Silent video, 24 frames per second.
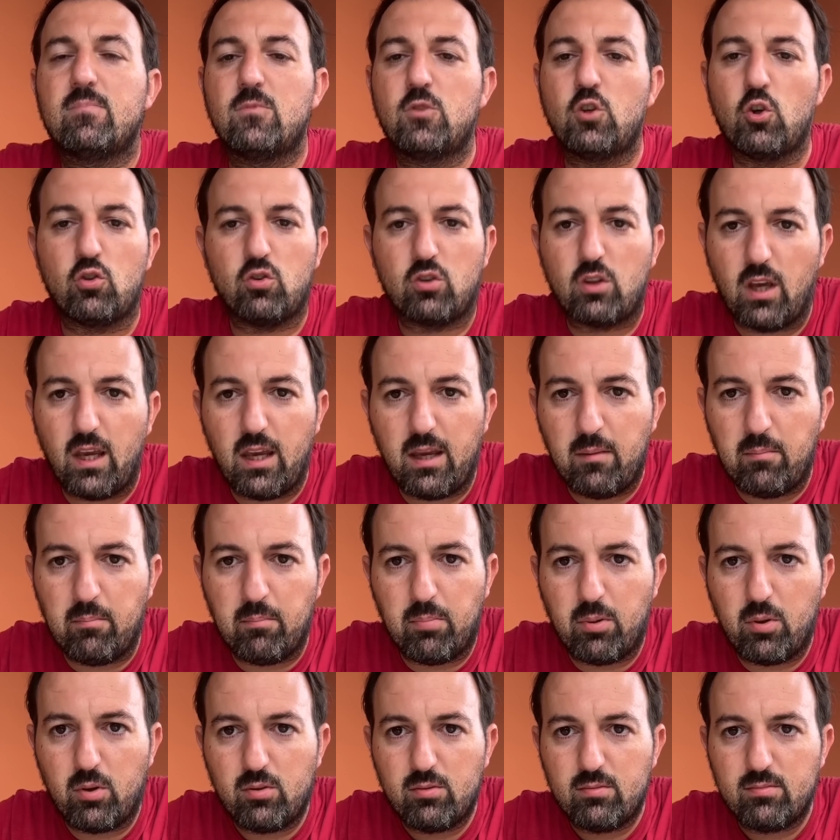C'ho
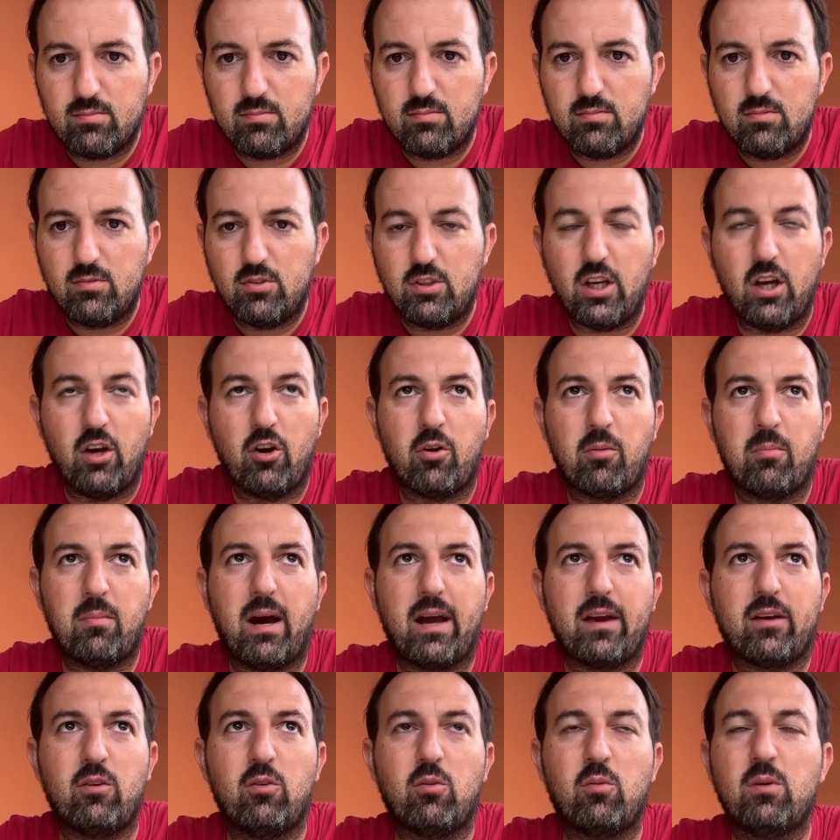tempo. Cioè,
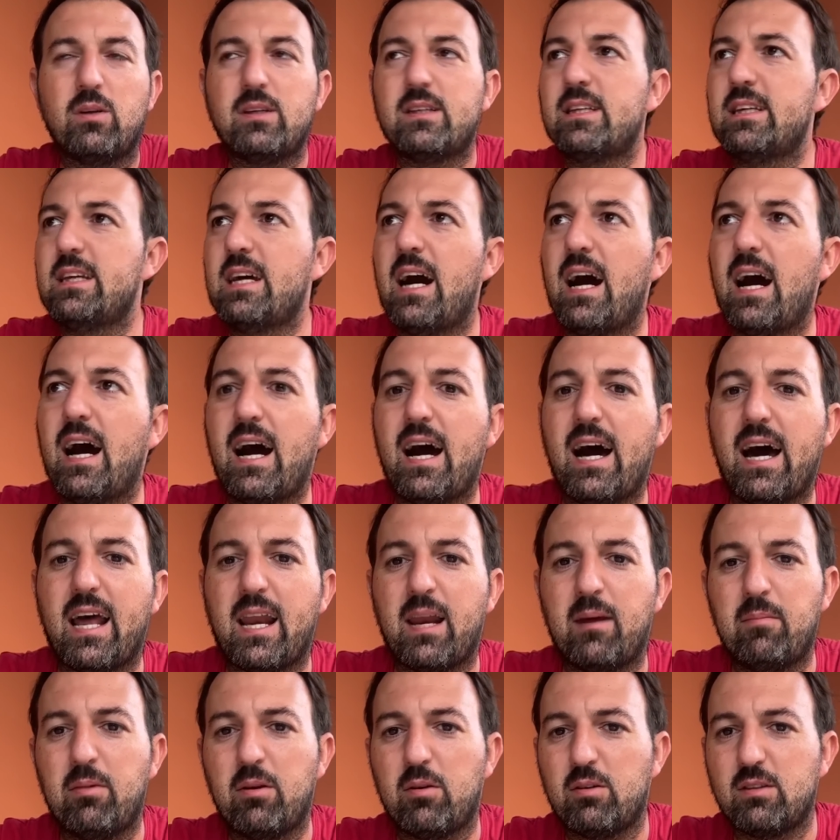ormai con questi
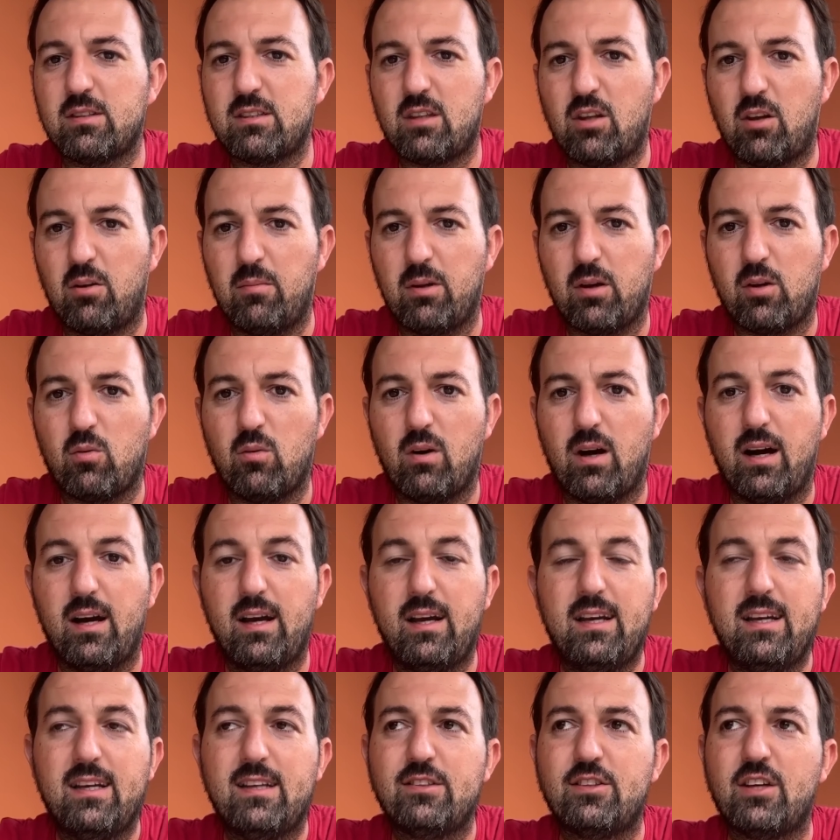arabi, queste robe qua,
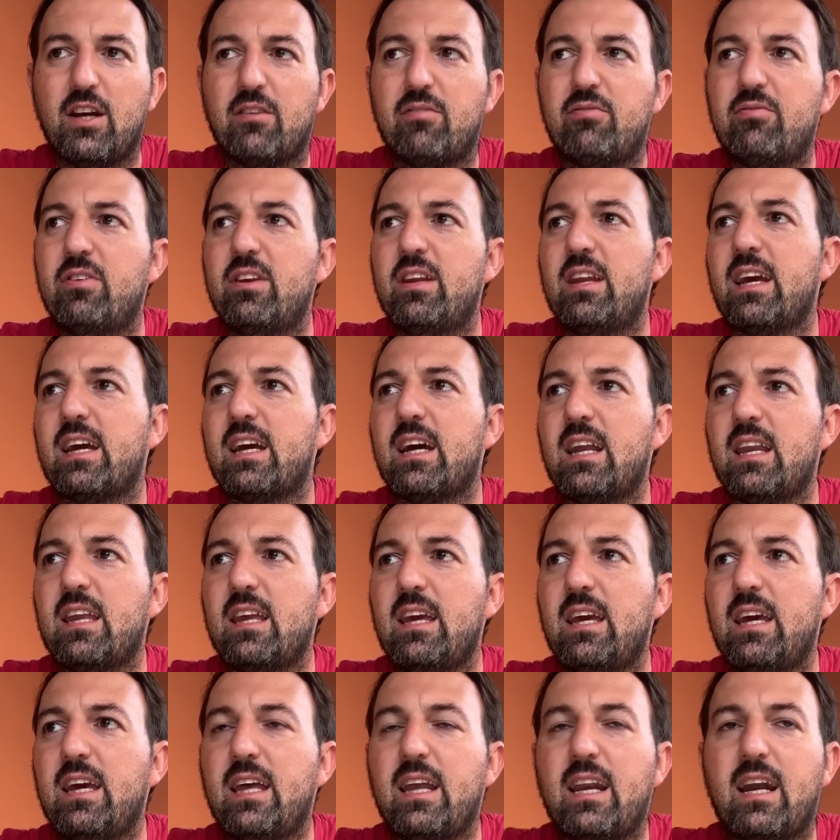cioè a fine
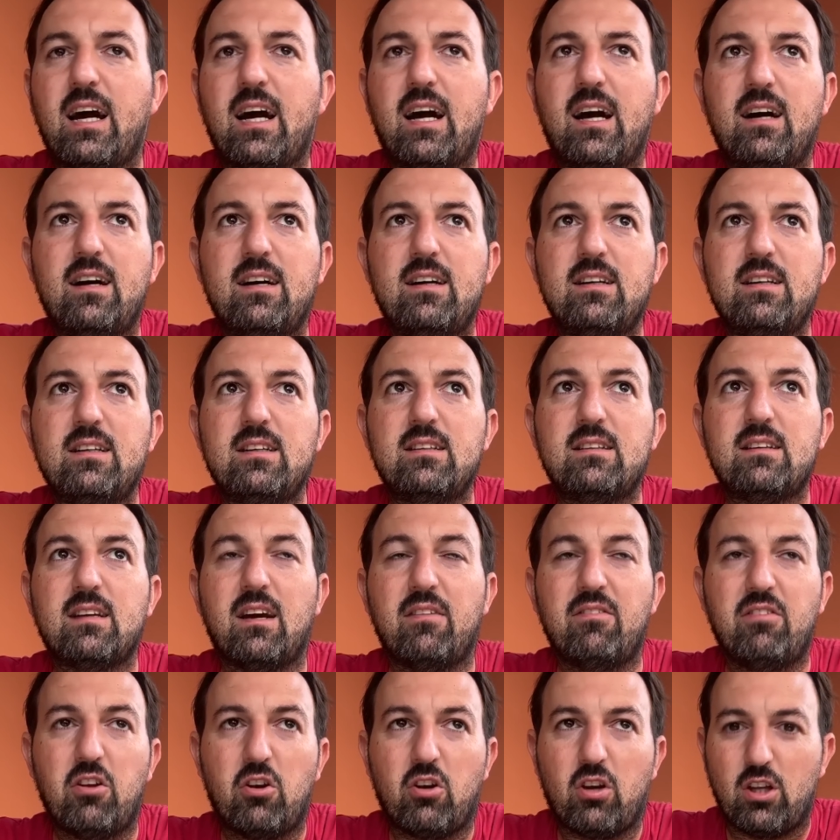carriera è
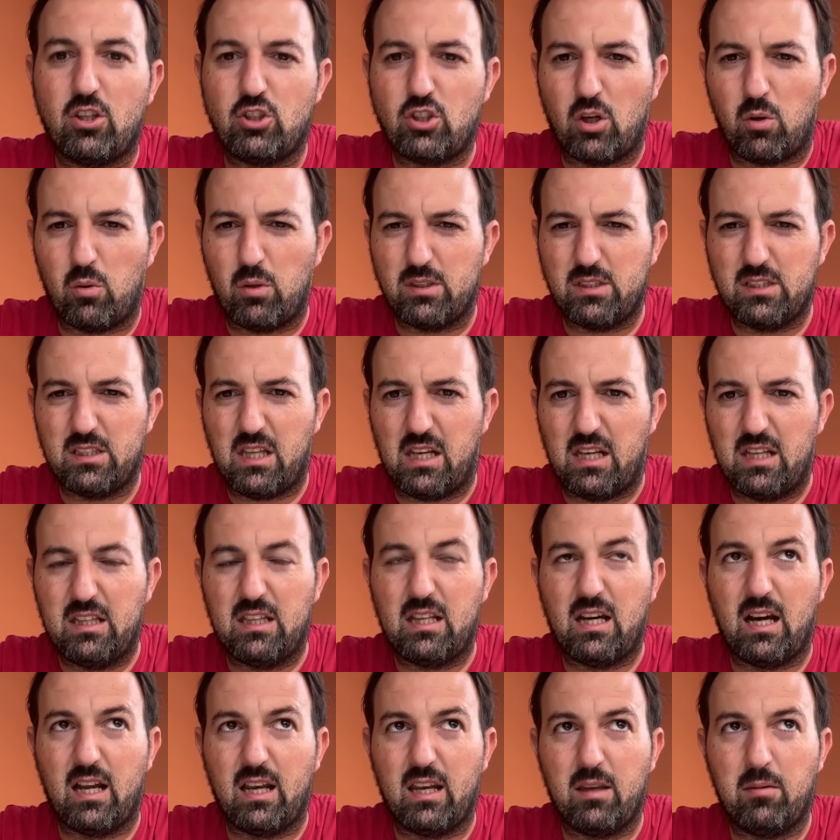vero che ho quasi
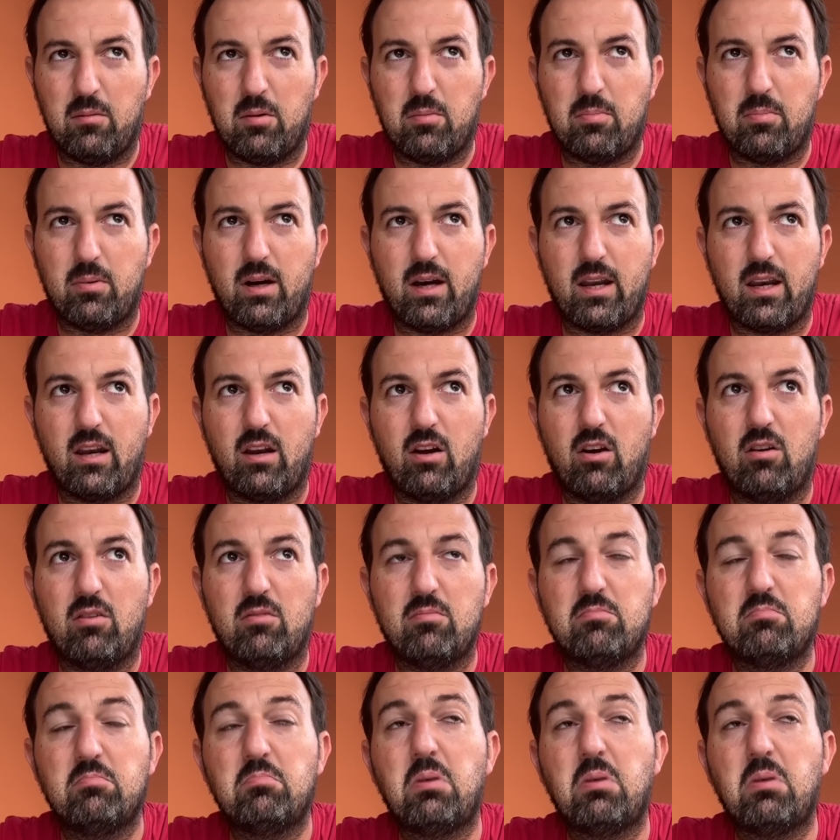30 anni, mi pare, no?